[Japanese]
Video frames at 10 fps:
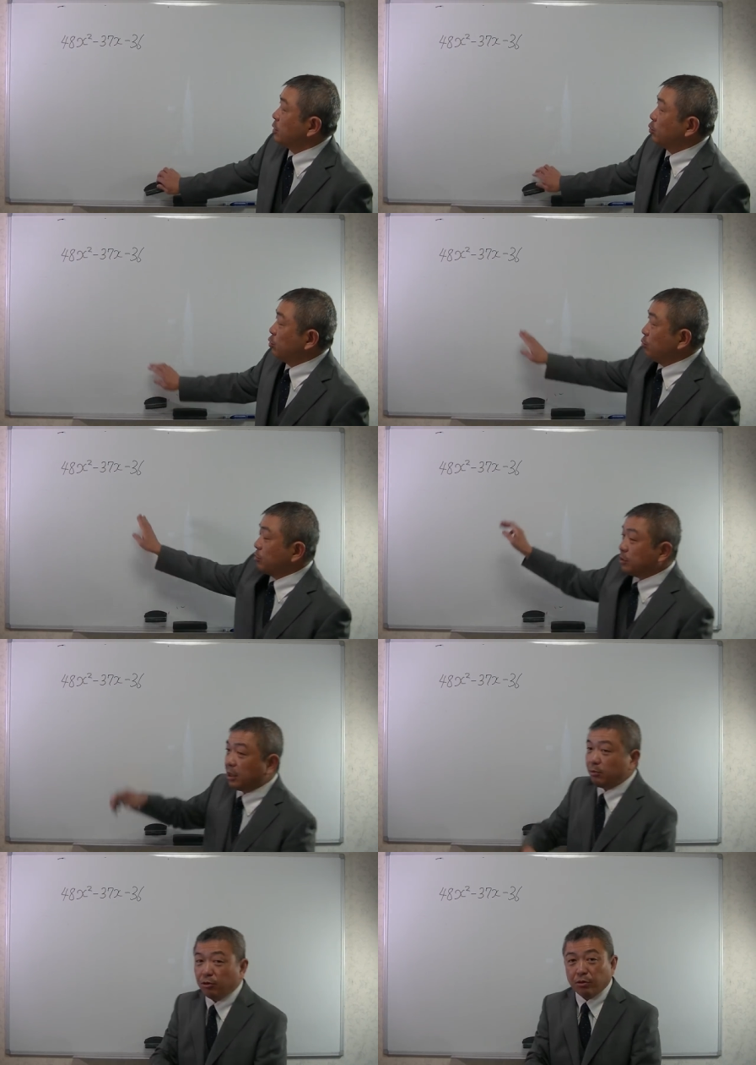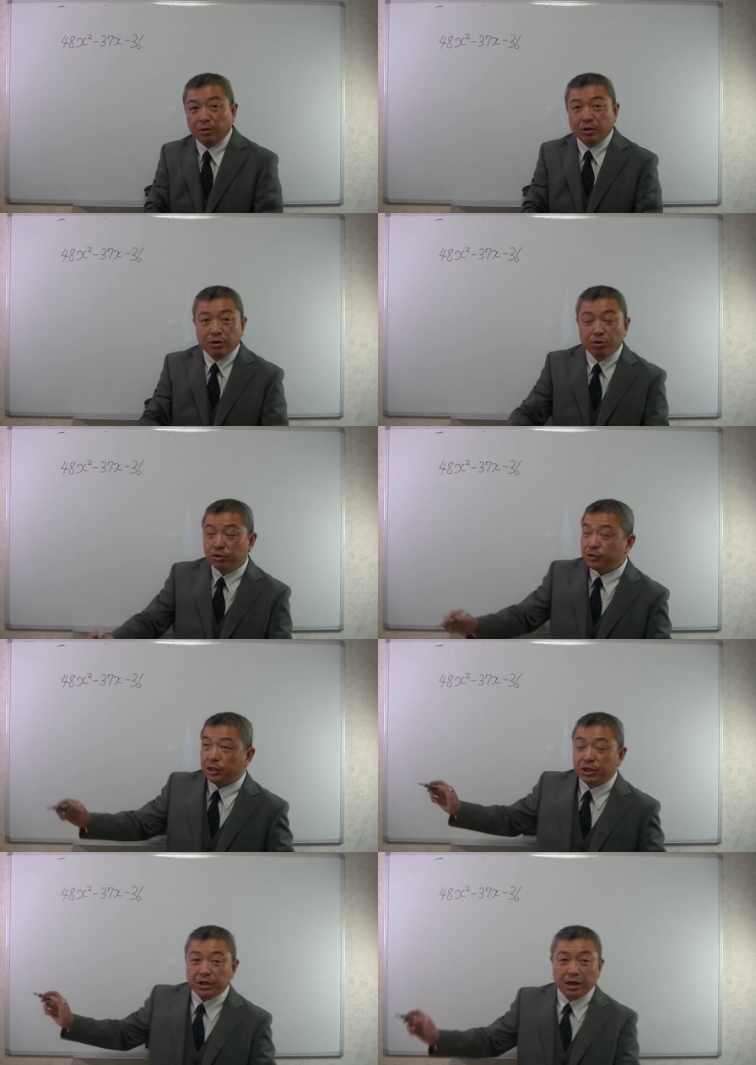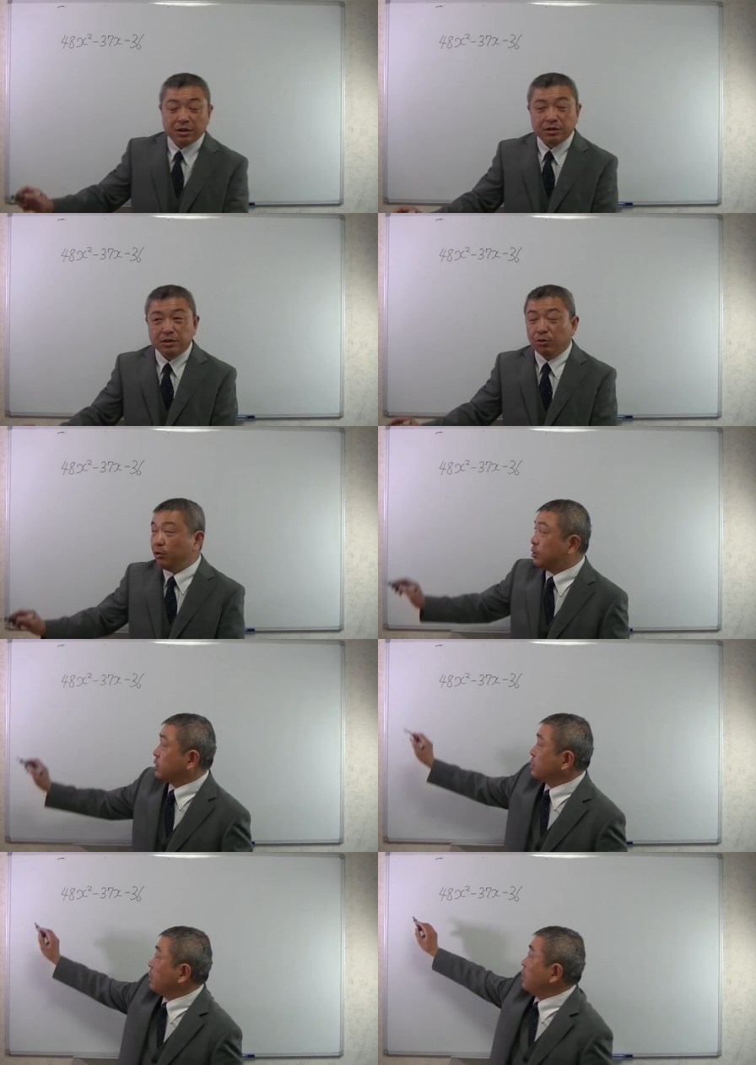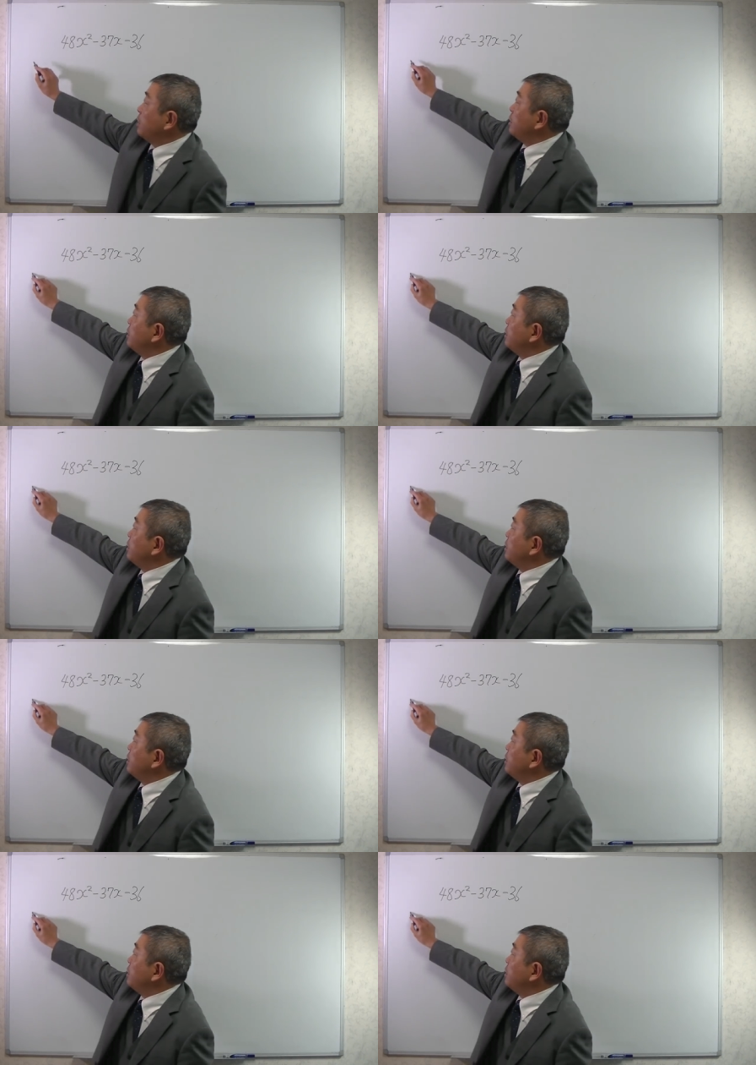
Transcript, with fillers: この問題も48約数多いですが